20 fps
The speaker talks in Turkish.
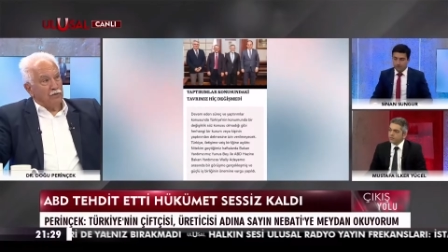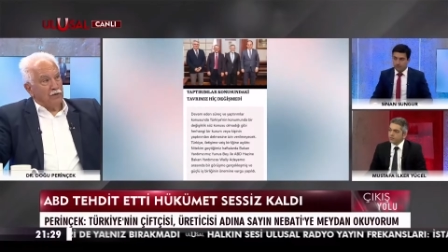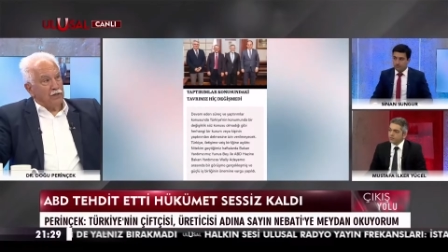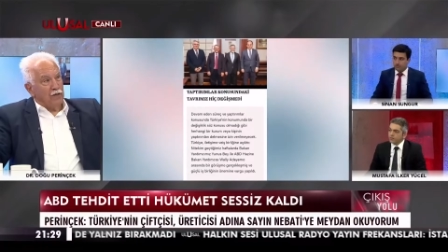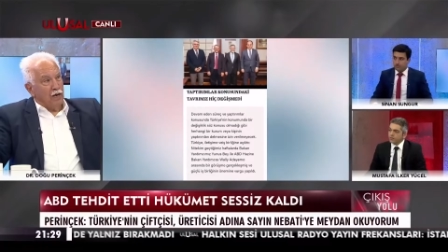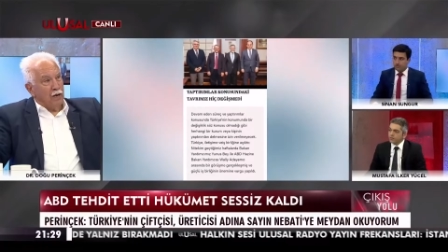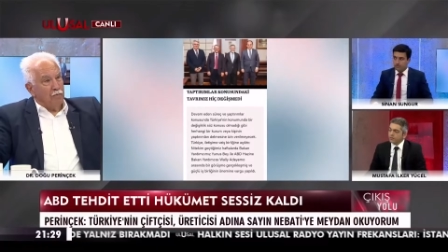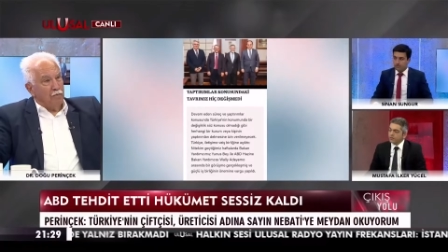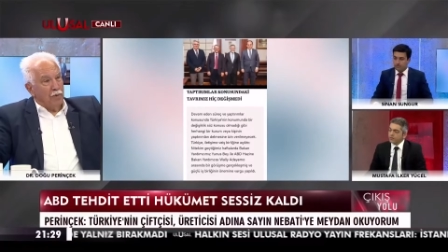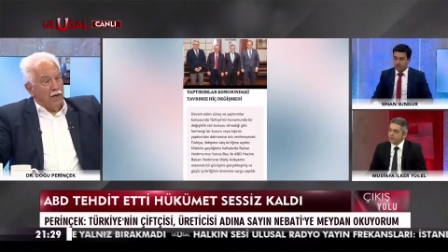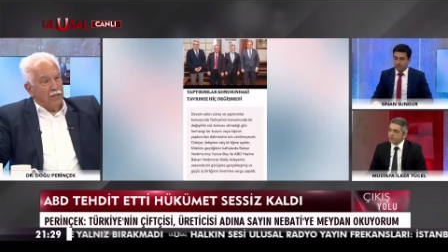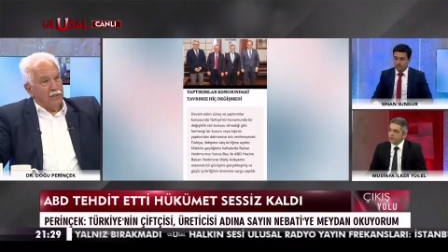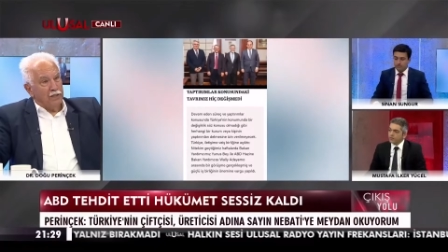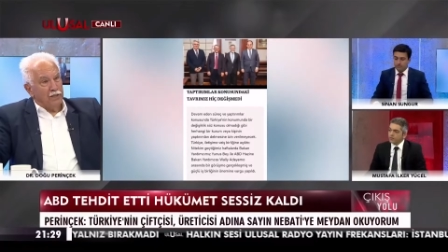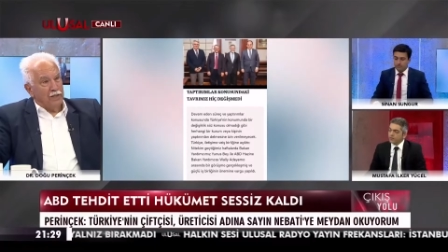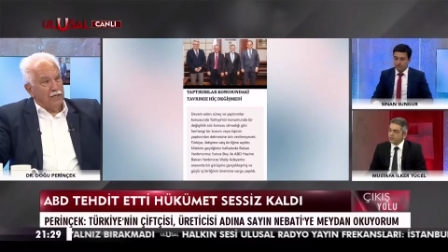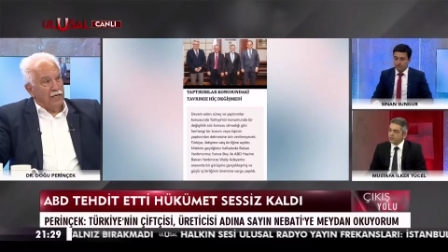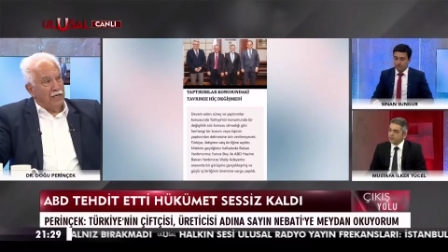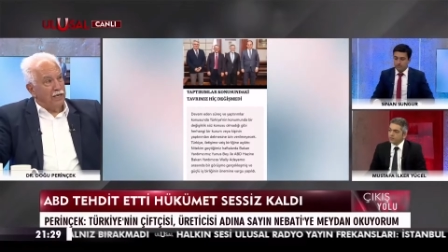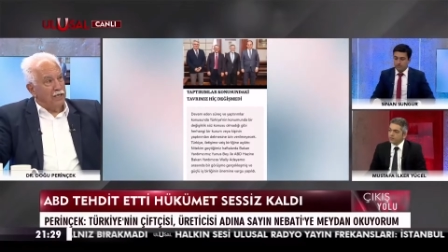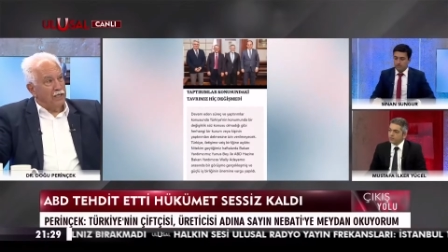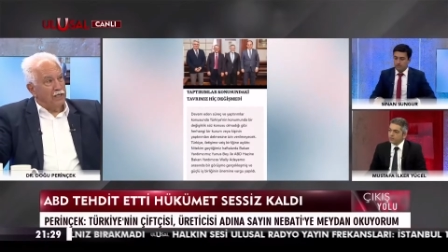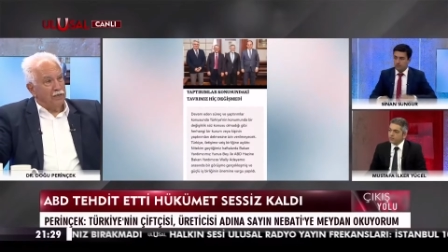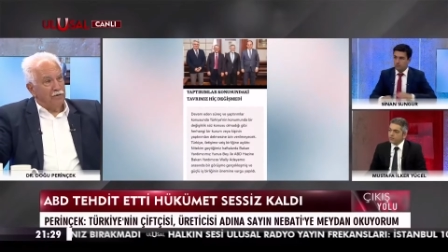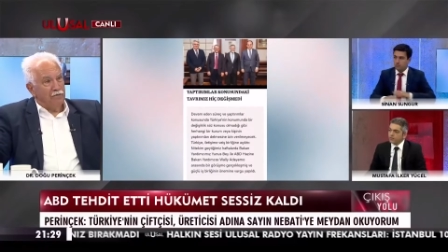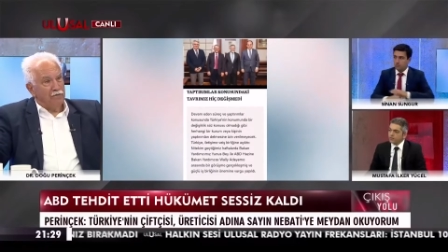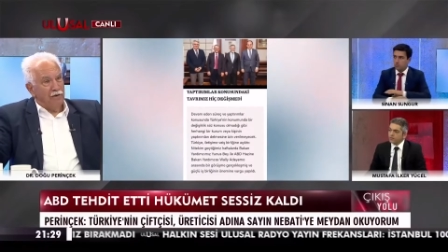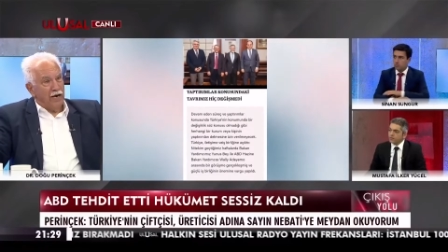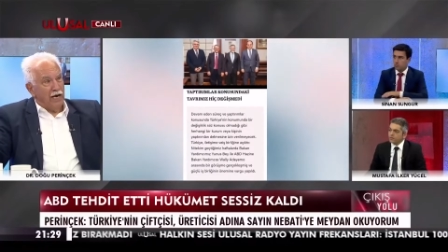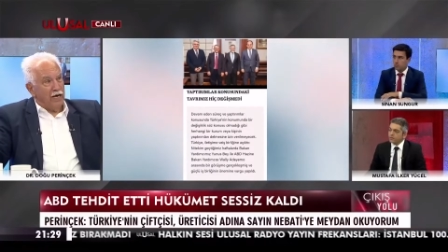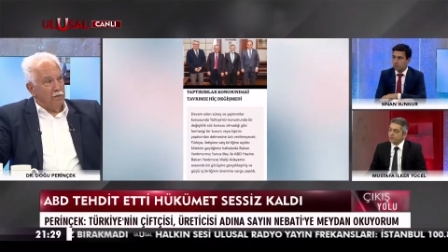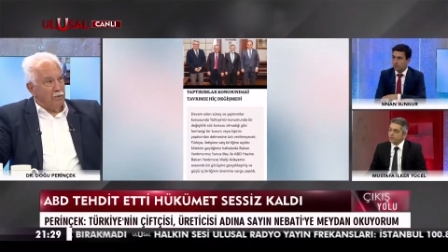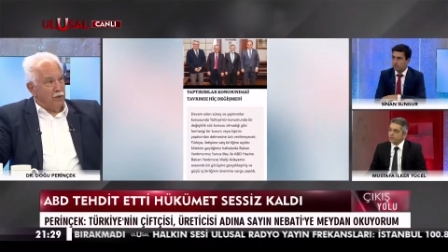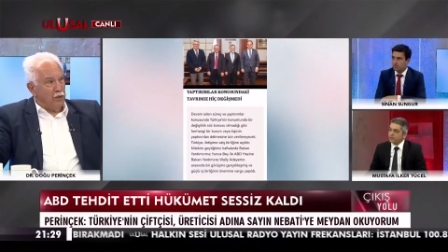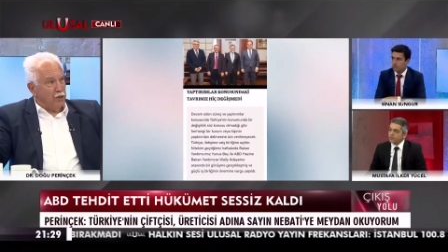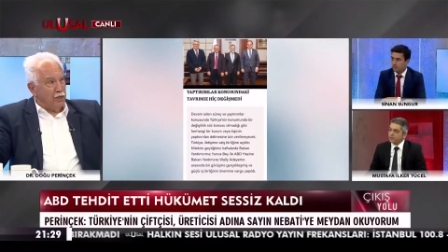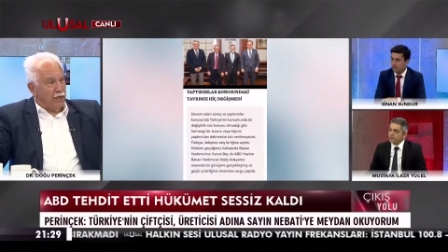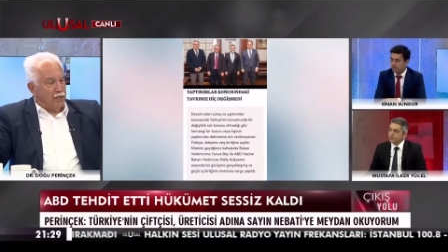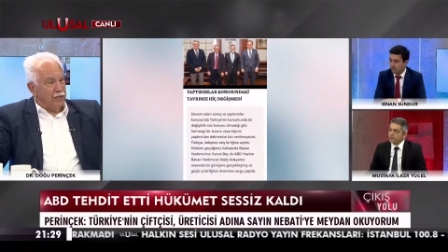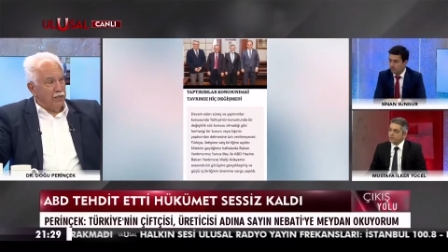Vatan Partisi'ne izin
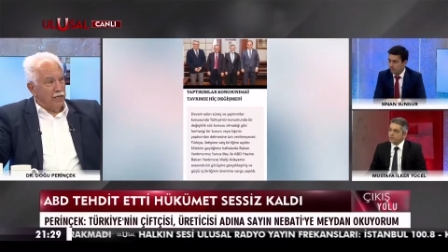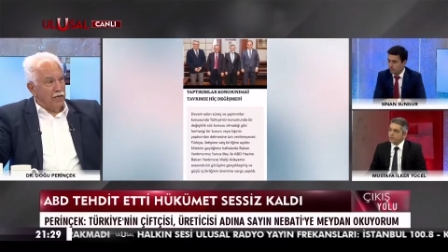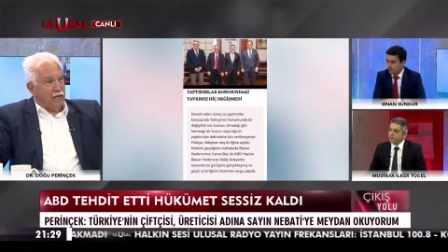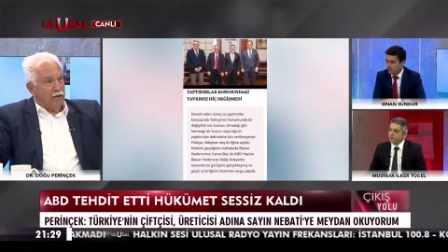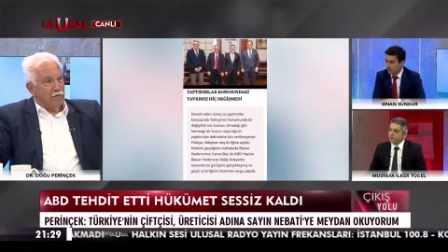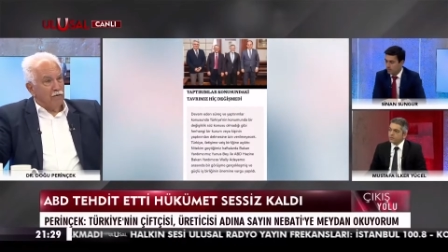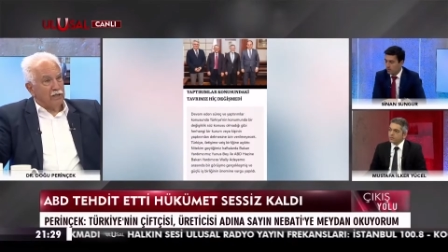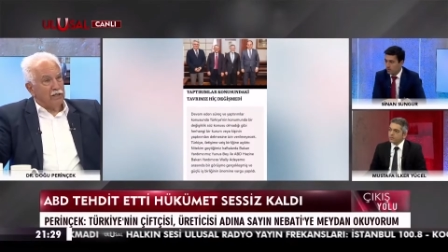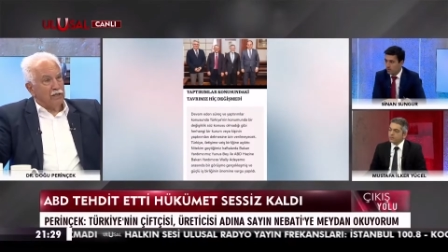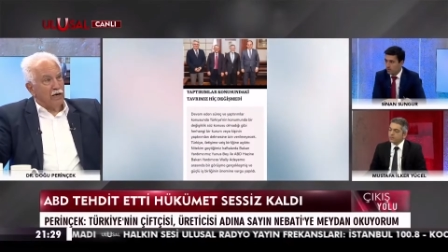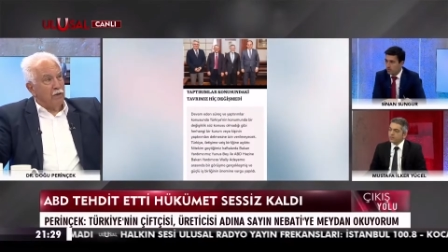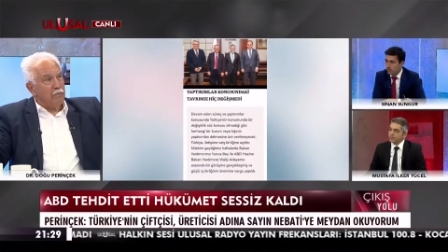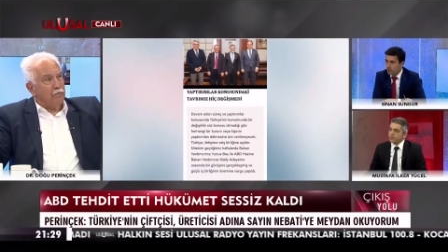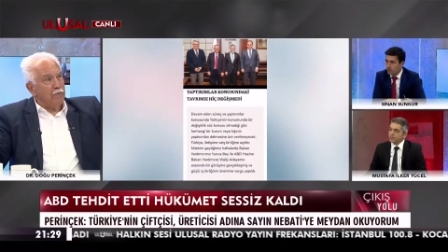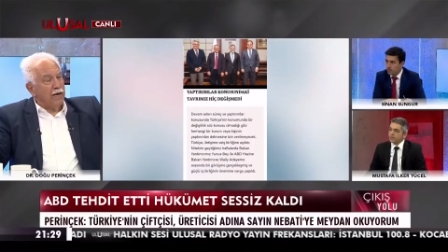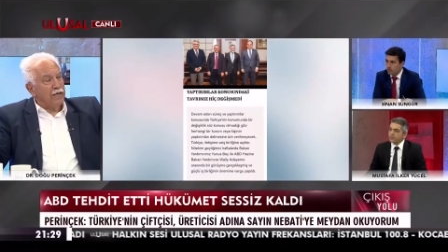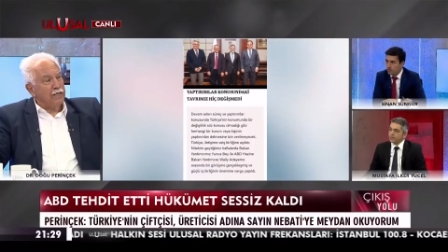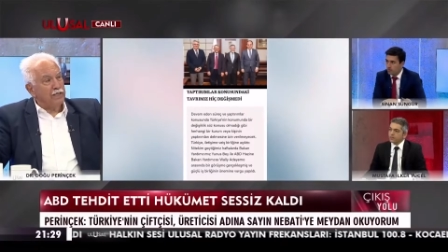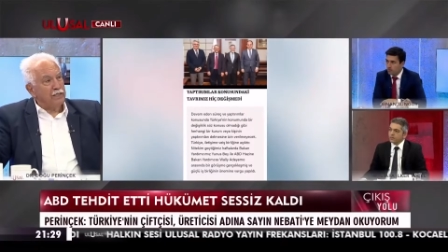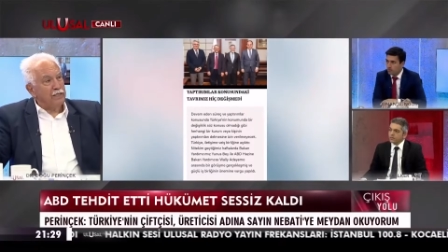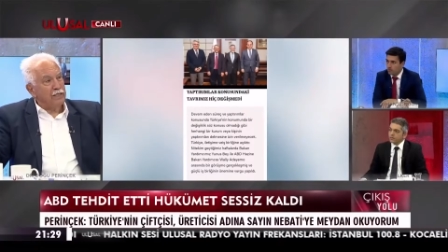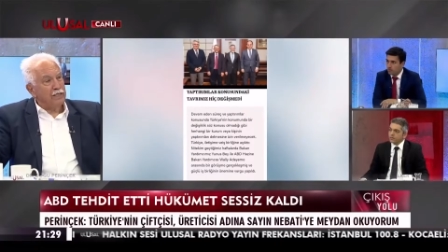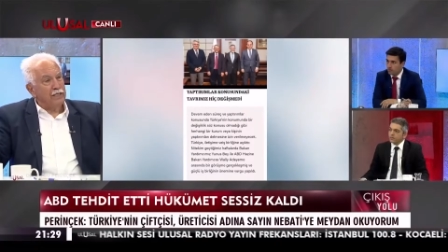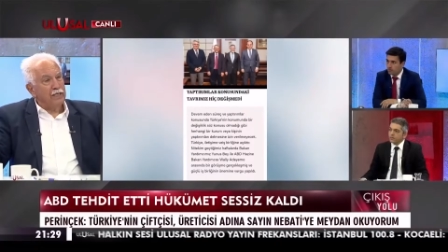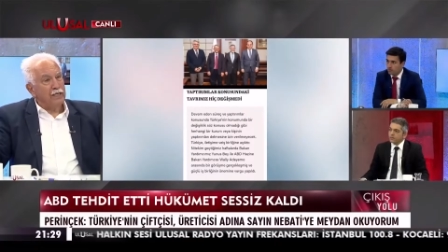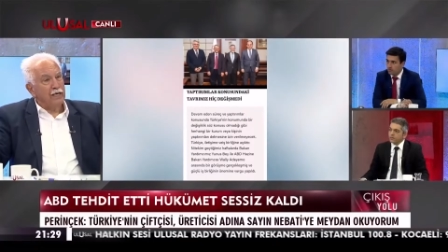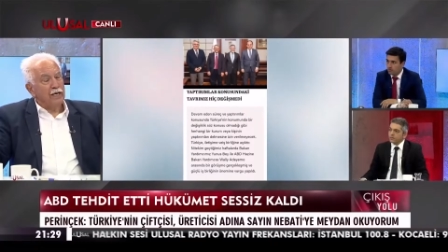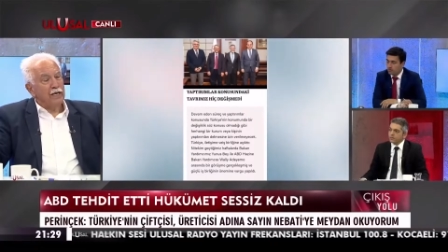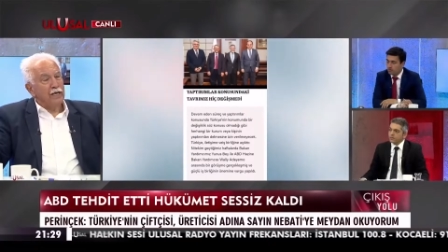vermeyeceğiz. Vatan Partisi'nin